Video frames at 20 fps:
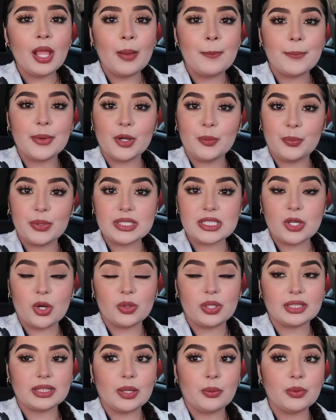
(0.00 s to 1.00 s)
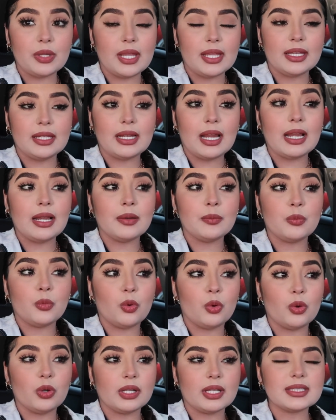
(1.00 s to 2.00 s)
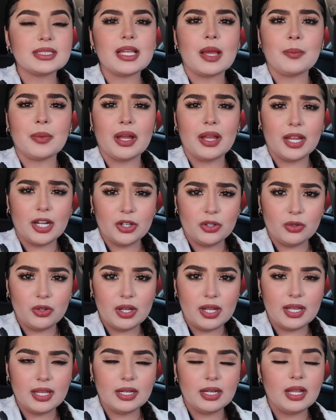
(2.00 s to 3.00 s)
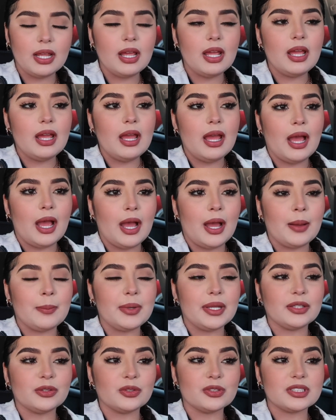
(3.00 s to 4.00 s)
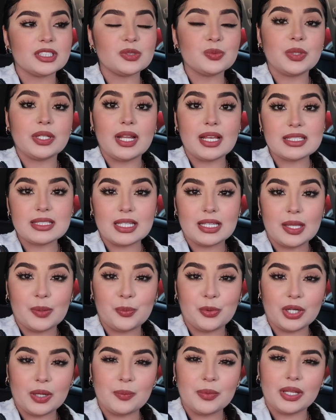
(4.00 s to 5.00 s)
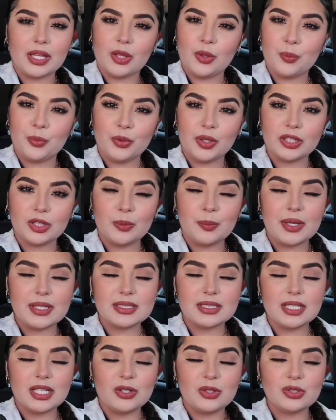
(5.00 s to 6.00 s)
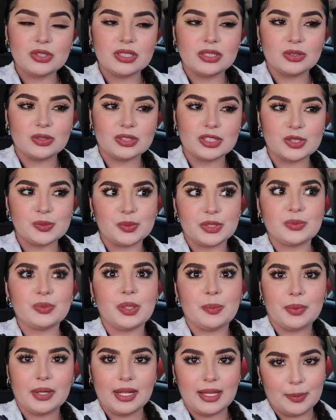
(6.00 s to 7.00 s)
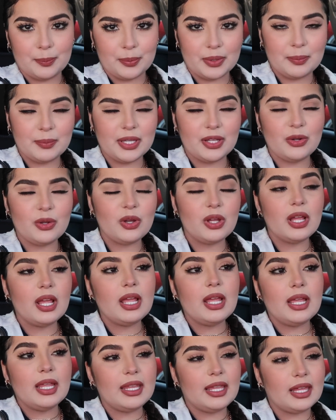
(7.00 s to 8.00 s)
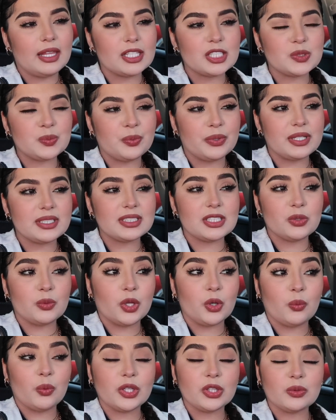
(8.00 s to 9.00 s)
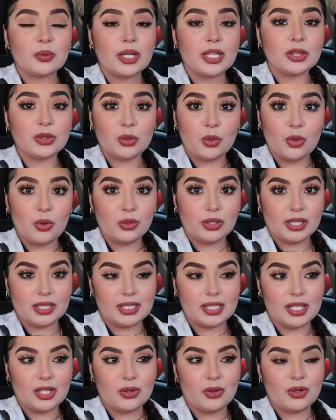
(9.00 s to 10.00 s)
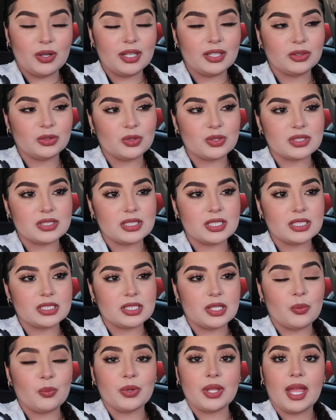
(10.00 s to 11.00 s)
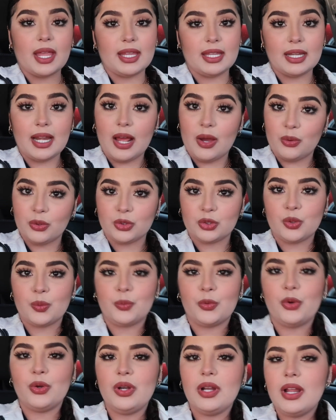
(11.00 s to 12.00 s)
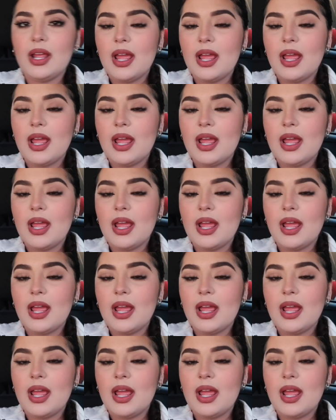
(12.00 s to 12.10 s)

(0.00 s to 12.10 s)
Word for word: Pero pues ahorita voy a ir al mall que se llama Arrowhead Entonces voy a ir hasta allá porque me queda un poquito más lejos Entonces pues voy a ir para allá primero Y ya después si no encuentro ahí todo lo que quiero Entonces voy a ir a otro mall